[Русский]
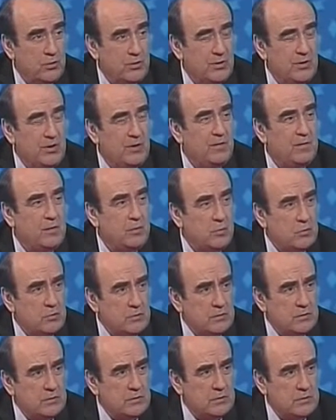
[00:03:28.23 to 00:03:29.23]

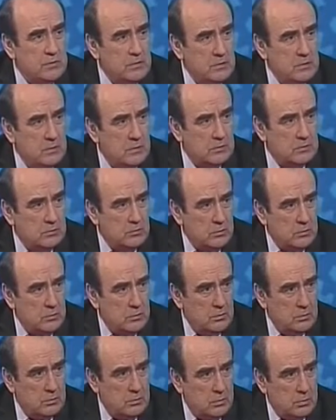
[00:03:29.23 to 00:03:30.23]
90 сидит
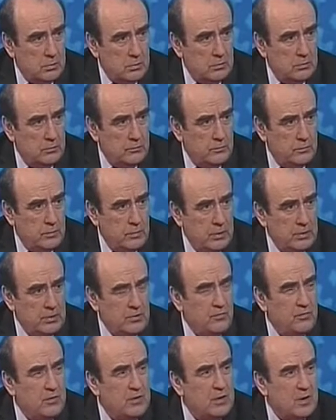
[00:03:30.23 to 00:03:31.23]
надзорных органов. Это
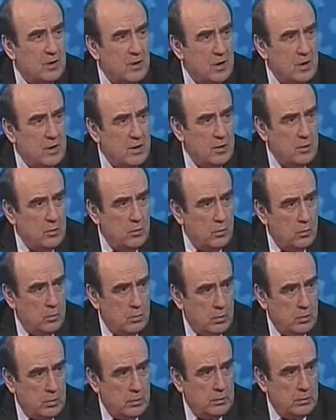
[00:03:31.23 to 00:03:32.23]
федеральные
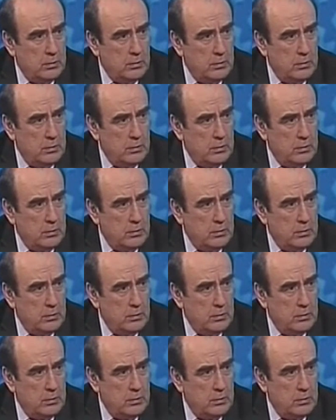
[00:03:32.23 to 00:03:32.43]
органы.